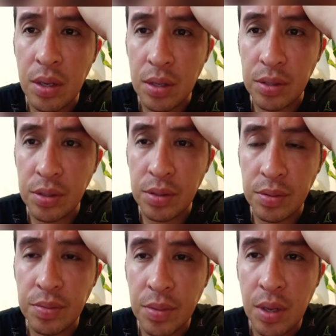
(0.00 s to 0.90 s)
es
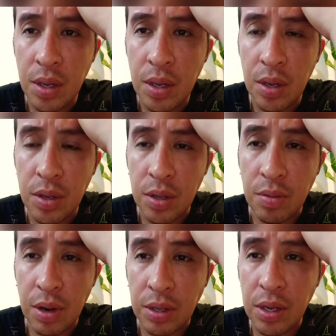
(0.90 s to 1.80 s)

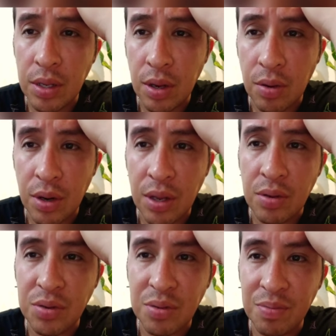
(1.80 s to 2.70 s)
divertirte con
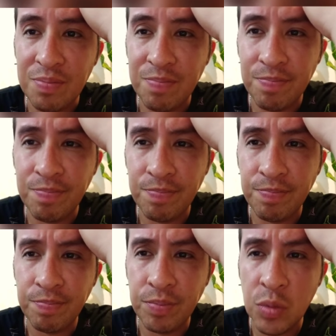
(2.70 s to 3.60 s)
ellos.
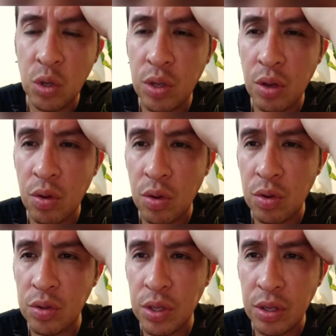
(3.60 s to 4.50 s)
Yo tengo
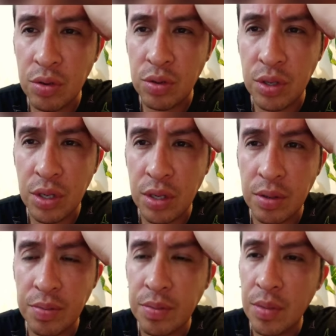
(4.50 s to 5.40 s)
dos niños y
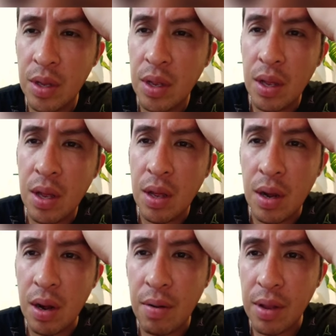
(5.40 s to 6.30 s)

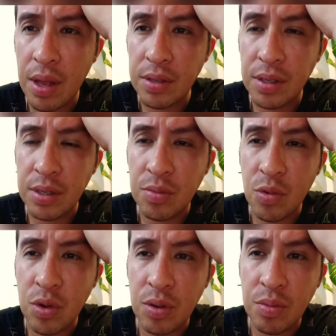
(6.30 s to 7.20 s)
la verdad es que es
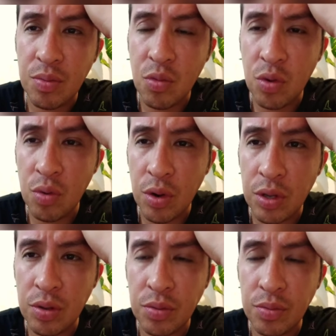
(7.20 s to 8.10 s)
muy, muy
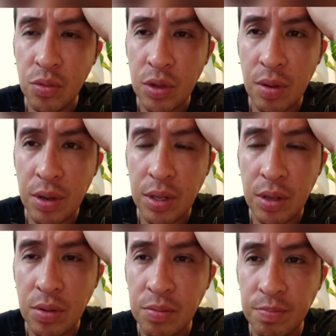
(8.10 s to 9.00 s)
bonito, muy
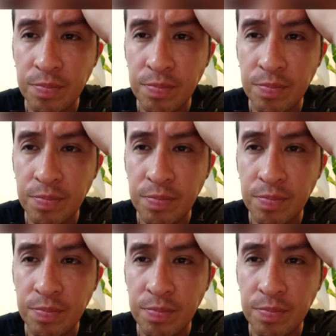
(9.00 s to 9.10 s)
divertido